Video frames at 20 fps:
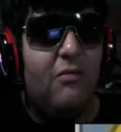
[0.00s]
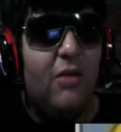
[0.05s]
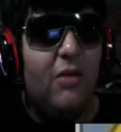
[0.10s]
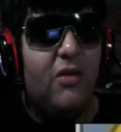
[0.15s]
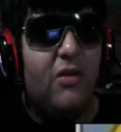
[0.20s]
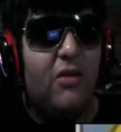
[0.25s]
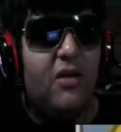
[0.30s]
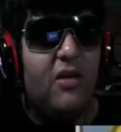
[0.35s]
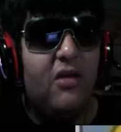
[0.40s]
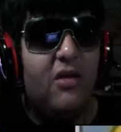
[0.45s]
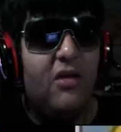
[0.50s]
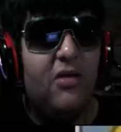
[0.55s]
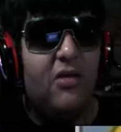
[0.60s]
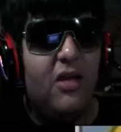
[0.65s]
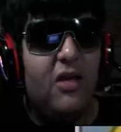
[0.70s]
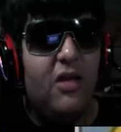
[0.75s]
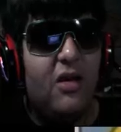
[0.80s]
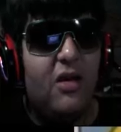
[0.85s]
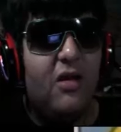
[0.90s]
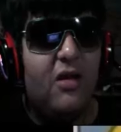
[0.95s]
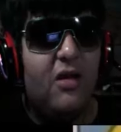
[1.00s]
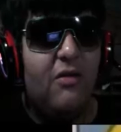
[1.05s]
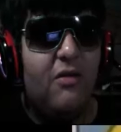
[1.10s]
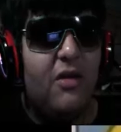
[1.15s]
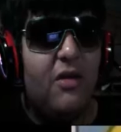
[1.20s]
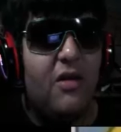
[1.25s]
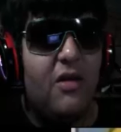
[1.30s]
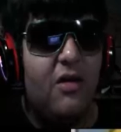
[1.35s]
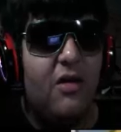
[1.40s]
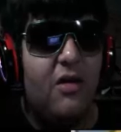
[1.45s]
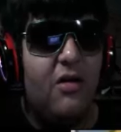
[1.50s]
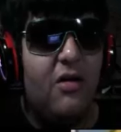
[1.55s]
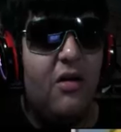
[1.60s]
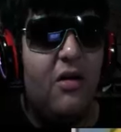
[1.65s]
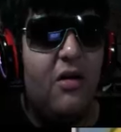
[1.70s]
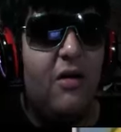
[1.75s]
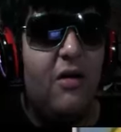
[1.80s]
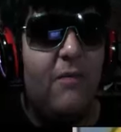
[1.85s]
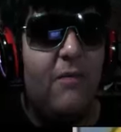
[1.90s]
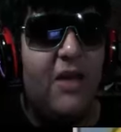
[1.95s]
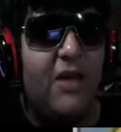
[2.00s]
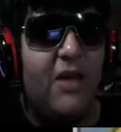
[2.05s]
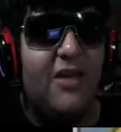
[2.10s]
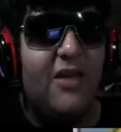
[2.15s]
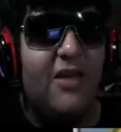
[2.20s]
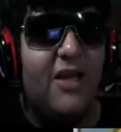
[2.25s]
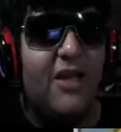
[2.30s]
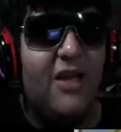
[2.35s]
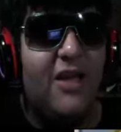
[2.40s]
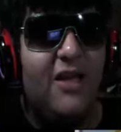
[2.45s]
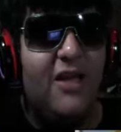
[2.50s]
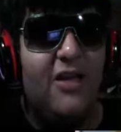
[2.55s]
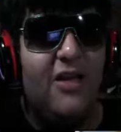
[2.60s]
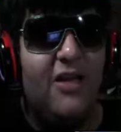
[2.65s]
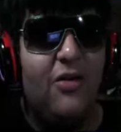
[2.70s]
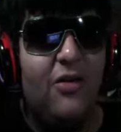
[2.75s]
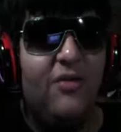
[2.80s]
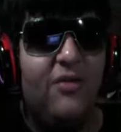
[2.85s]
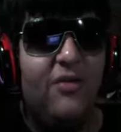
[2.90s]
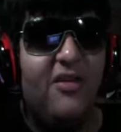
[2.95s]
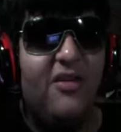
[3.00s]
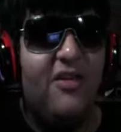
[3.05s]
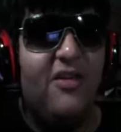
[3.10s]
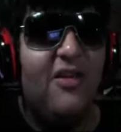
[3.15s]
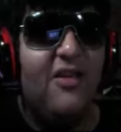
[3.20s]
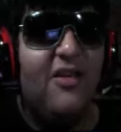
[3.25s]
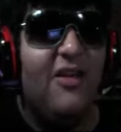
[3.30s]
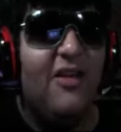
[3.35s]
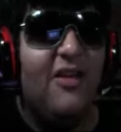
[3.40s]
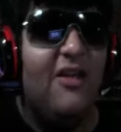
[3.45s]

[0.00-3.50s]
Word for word: Vamos a reaccionar a ver a, este canal de Hopsy.